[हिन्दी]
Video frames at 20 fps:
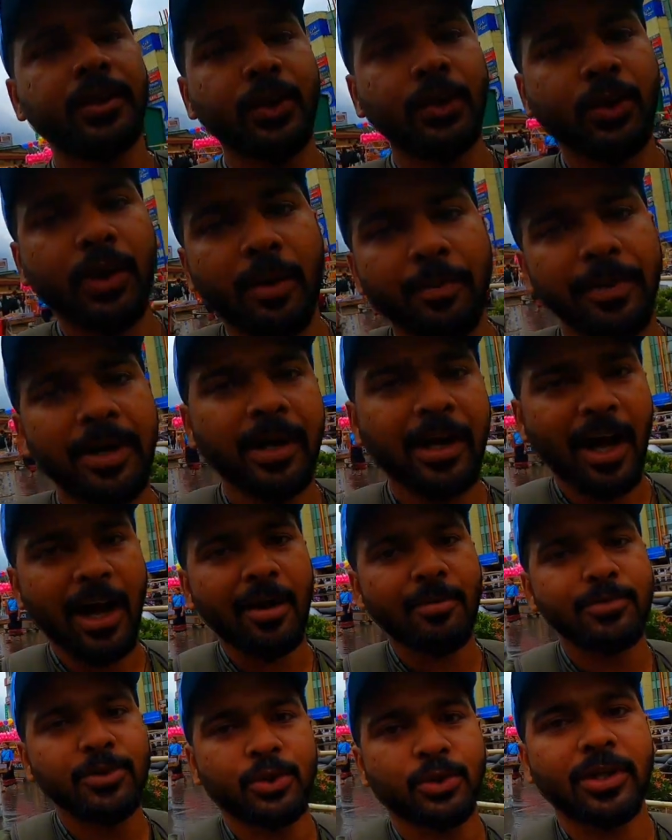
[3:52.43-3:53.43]
तो अपना
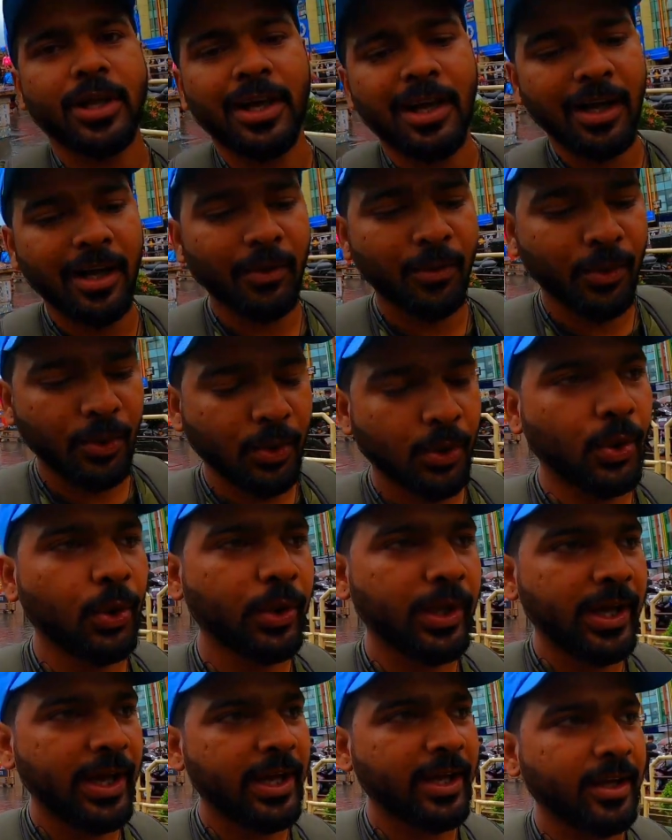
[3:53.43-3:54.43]
काम जो था वो
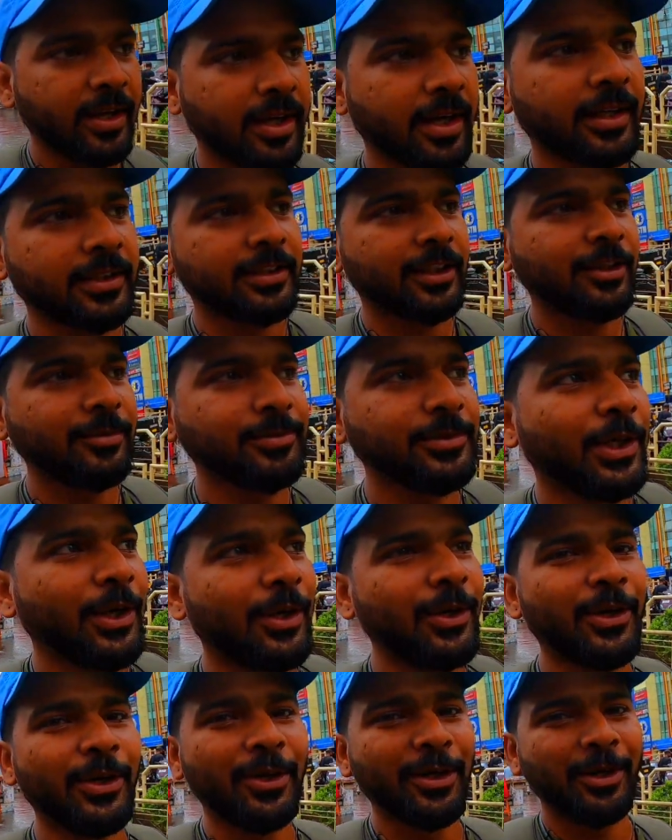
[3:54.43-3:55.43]
हो गया है ख़त्म
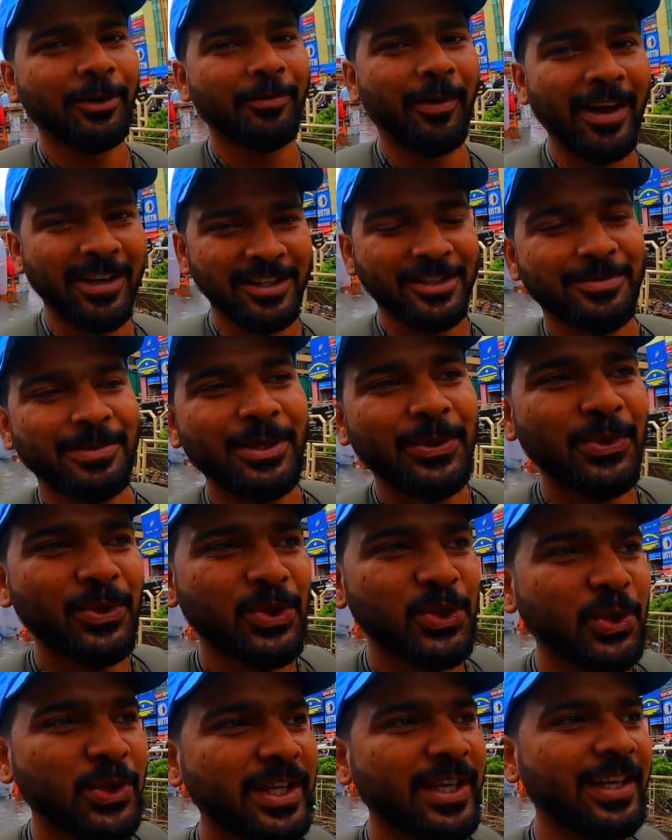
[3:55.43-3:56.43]
और बारिश भी
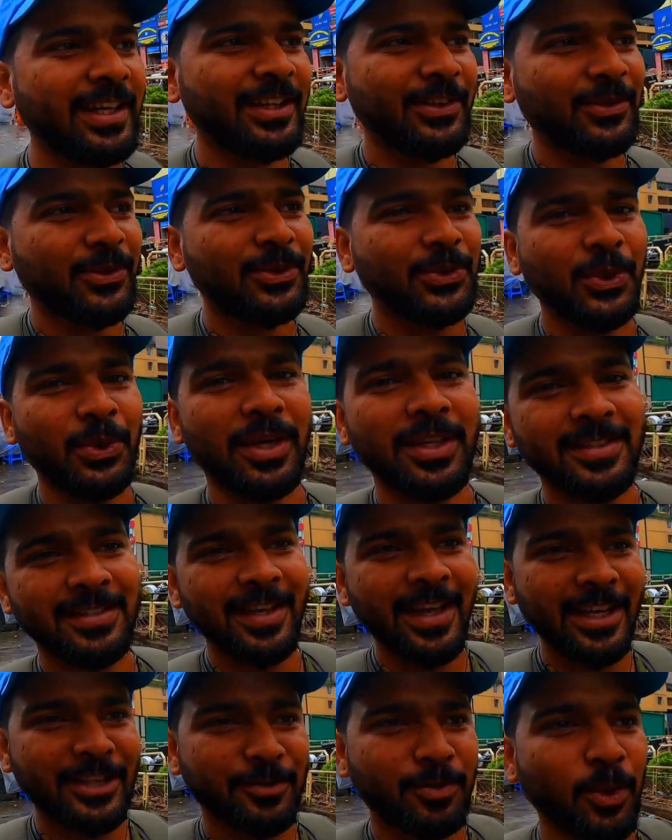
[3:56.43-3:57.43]
रुक चुकी है तो थोड़ा
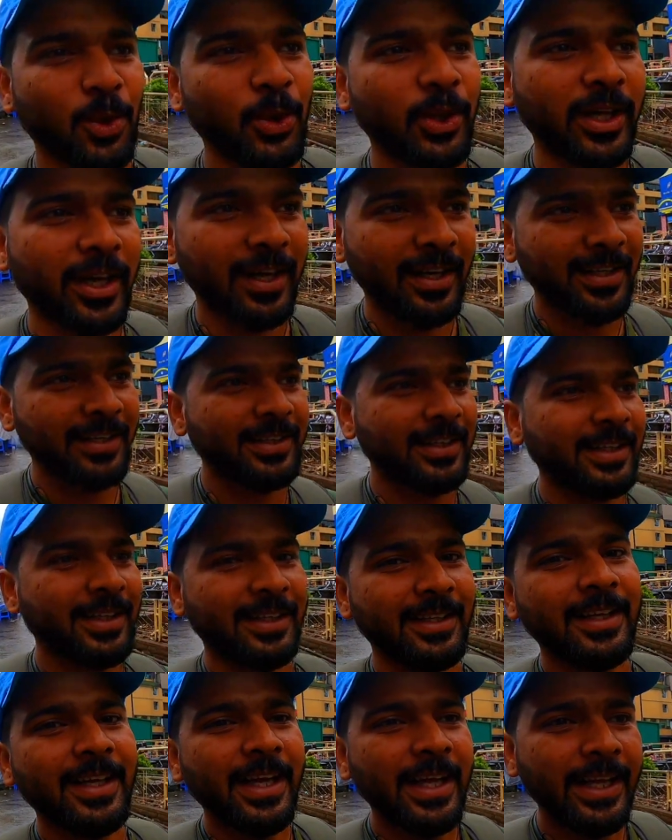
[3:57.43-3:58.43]
सा एक्सप्लोर कर लेते
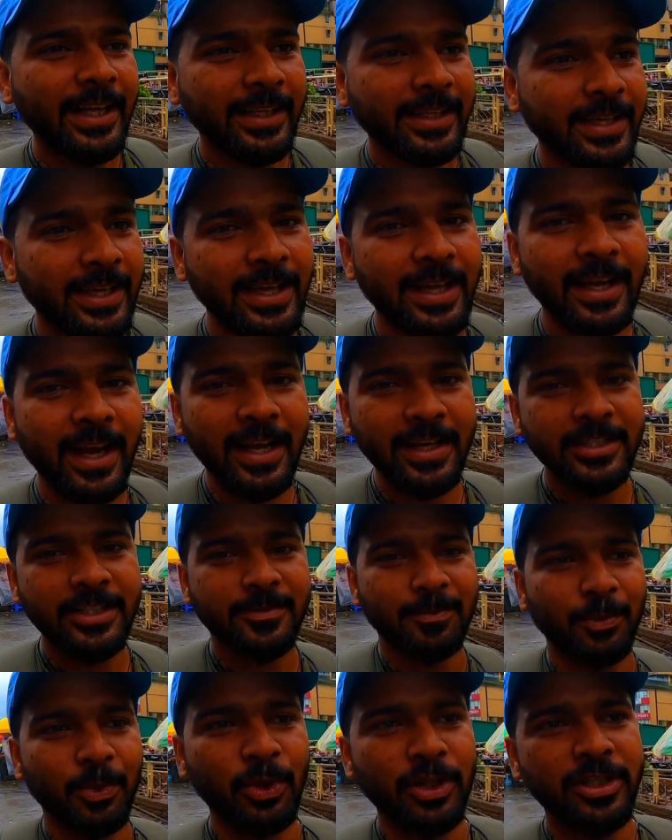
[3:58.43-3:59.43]
हैं ये है
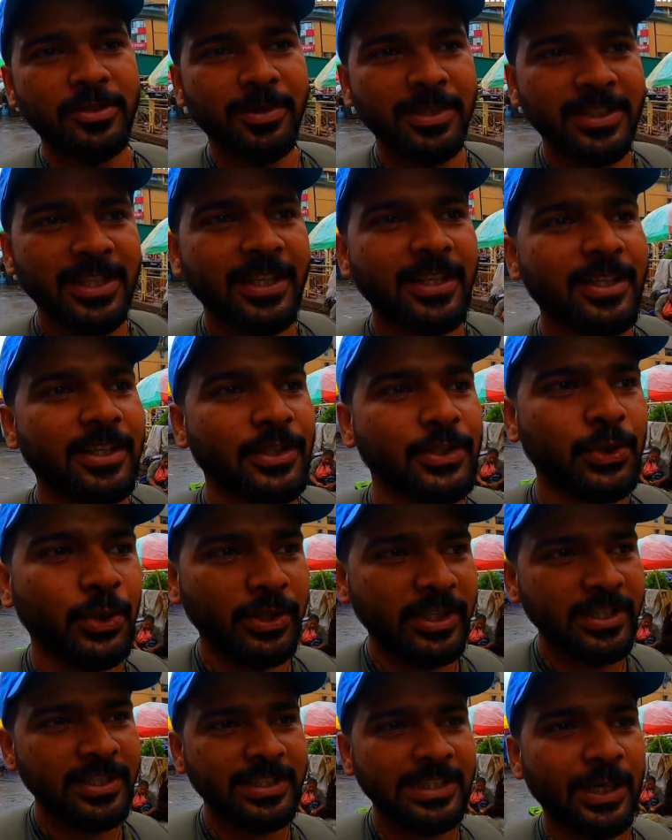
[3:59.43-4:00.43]
गाइस पुलिस बाज़ार
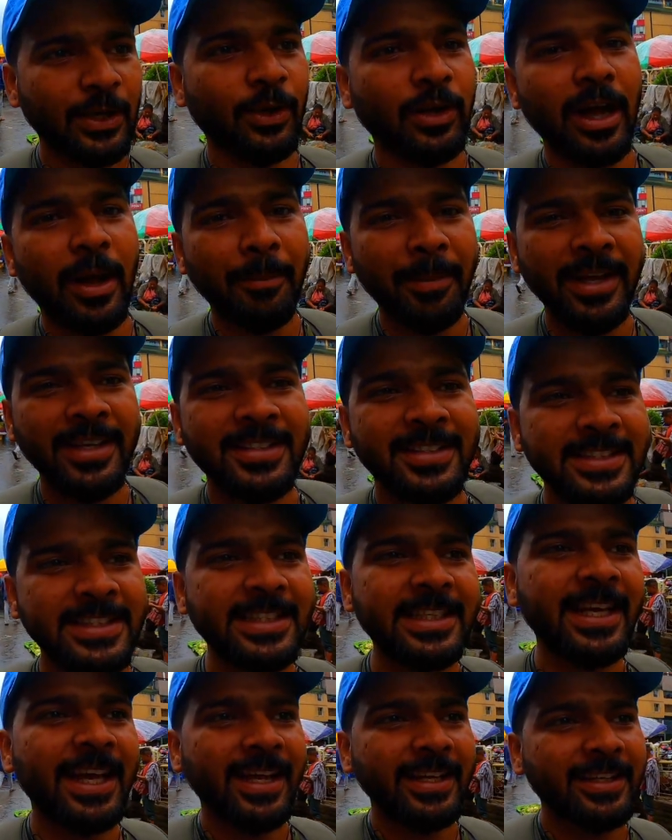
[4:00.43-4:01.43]
जो कि शिलोंग का मेन
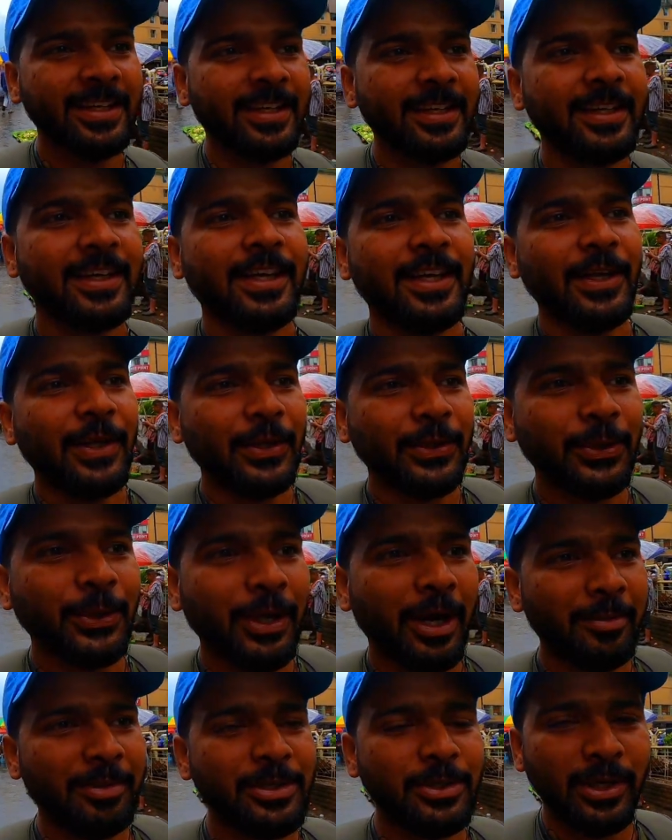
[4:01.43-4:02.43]
सिटी है ये
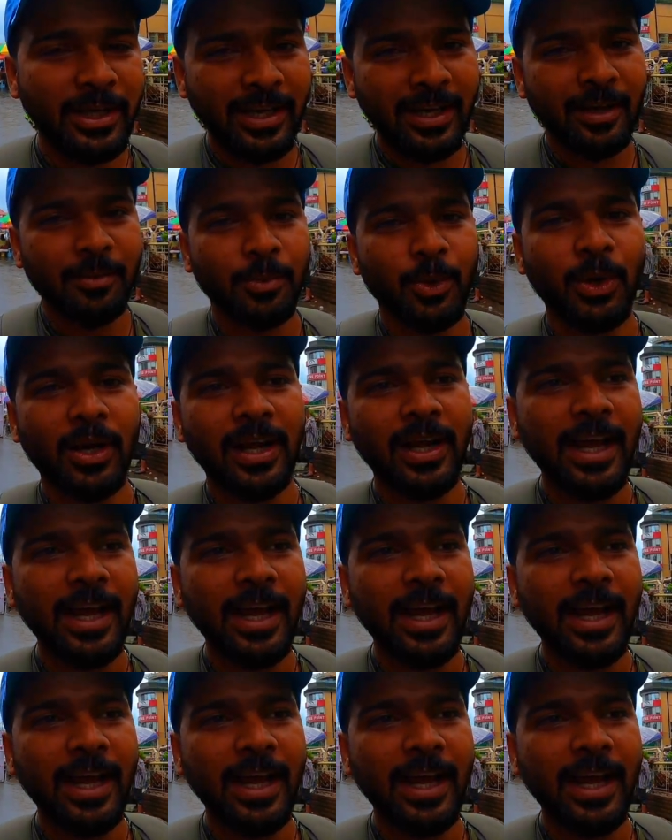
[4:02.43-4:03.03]
तो अभी जो है हमको